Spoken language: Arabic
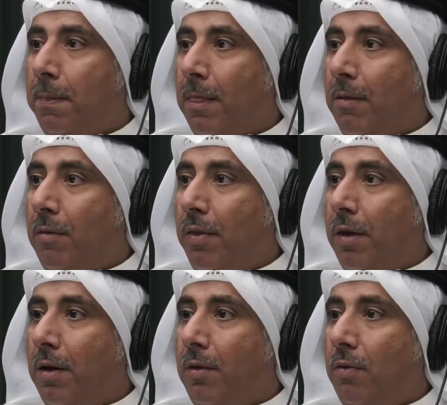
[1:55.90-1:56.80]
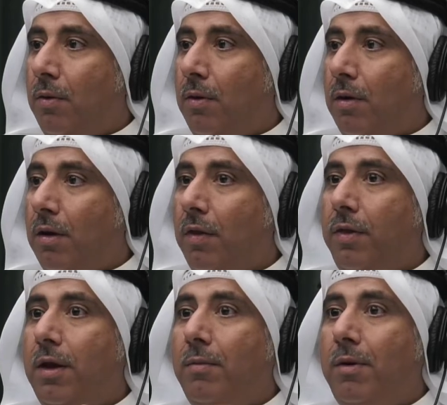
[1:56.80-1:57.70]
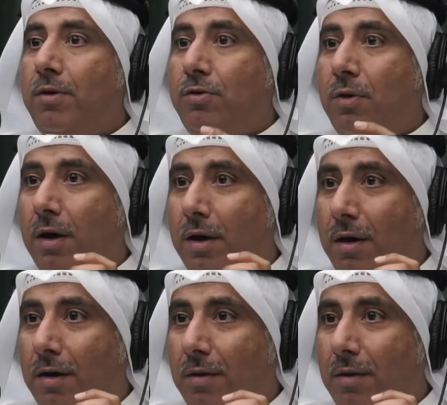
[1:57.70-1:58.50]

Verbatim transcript: مثلا كثير من الشعراء